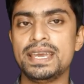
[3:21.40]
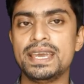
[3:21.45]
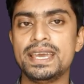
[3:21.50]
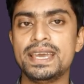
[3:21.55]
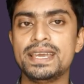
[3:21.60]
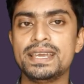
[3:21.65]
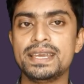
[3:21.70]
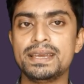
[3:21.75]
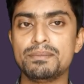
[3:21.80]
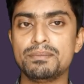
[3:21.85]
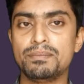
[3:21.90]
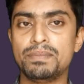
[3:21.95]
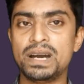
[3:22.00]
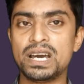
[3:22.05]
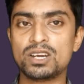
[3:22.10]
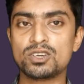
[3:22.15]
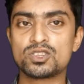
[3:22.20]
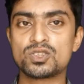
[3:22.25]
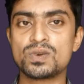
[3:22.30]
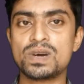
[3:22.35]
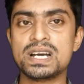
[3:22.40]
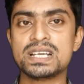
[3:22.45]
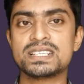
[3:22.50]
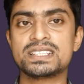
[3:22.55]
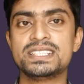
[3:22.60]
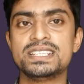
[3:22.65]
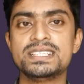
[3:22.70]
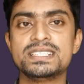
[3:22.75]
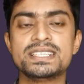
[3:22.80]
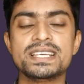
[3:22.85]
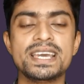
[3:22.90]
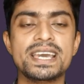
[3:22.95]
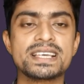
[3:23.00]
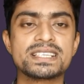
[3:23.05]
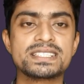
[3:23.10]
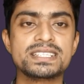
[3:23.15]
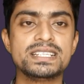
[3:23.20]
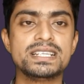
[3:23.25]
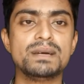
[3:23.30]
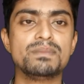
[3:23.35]
এই বারোশো আশি যে
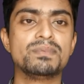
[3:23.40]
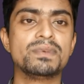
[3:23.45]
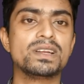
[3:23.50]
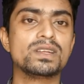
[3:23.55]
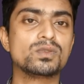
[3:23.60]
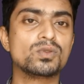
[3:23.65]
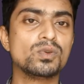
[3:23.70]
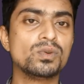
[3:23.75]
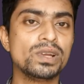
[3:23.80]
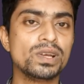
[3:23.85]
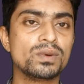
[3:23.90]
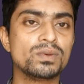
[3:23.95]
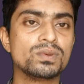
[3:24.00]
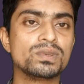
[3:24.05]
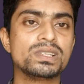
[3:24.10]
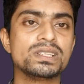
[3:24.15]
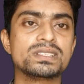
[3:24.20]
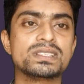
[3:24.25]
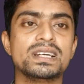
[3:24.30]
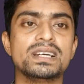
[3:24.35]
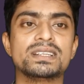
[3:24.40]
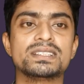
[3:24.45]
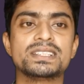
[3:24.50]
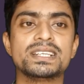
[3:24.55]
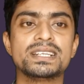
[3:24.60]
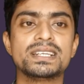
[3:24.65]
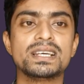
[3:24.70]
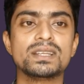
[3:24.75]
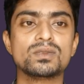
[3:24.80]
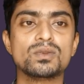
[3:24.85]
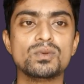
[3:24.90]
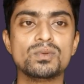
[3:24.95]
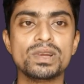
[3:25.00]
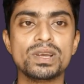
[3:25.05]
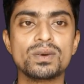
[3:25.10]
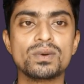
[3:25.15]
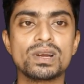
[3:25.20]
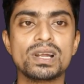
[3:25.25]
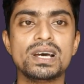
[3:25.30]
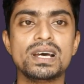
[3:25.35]
অ্যাসিড আপনারা তৈরি করতে চান সেটা তৈরি
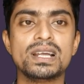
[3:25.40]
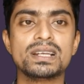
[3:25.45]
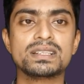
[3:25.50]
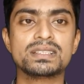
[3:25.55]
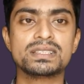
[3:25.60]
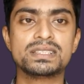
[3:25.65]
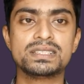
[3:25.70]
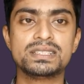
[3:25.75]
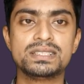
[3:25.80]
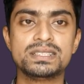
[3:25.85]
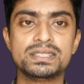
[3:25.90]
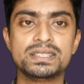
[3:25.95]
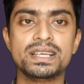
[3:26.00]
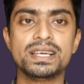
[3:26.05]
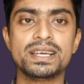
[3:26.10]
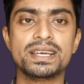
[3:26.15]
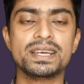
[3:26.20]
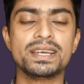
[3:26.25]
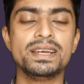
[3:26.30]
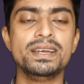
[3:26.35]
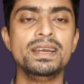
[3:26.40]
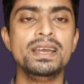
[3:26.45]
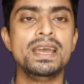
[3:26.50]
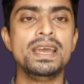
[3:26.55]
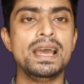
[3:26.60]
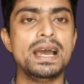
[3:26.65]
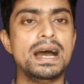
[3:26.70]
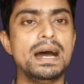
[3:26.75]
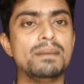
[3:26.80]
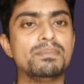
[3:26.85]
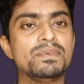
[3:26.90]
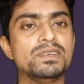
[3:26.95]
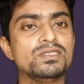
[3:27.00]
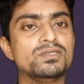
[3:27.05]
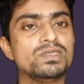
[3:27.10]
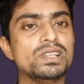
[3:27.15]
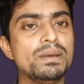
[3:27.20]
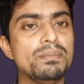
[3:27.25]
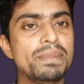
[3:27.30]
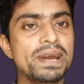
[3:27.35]
করার থেকে আপনি
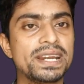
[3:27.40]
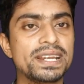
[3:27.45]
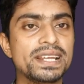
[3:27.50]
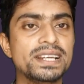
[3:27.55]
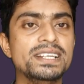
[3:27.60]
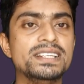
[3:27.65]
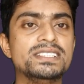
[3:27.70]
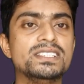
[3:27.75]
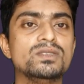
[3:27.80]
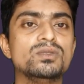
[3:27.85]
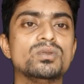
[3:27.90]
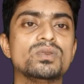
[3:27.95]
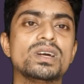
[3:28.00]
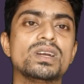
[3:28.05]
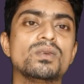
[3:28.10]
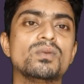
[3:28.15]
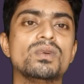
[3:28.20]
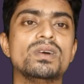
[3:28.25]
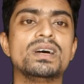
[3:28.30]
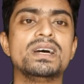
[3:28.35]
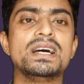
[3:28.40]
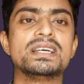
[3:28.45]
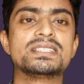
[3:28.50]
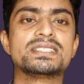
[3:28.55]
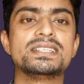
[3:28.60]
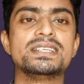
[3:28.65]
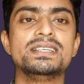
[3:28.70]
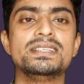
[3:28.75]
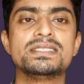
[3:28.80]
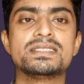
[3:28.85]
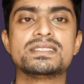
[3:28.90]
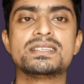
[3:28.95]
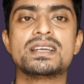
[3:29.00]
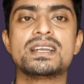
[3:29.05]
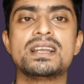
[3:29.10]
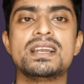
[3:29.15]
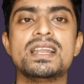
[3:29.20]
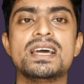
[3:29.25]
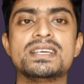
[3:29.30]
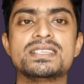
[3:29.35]
যদি ব্যাটারির যে দোকানগুলো আছে
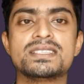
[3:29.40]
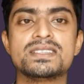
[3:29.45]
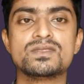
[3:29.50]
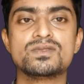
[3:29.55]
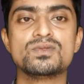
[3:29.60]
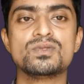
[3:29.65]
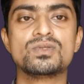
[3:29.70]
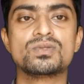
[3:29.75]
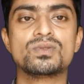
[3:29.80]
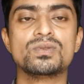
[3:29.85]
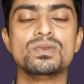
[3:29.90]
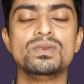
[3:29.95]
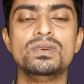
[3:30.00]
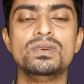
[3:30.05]
যারা লাইসেন্স যুক্ত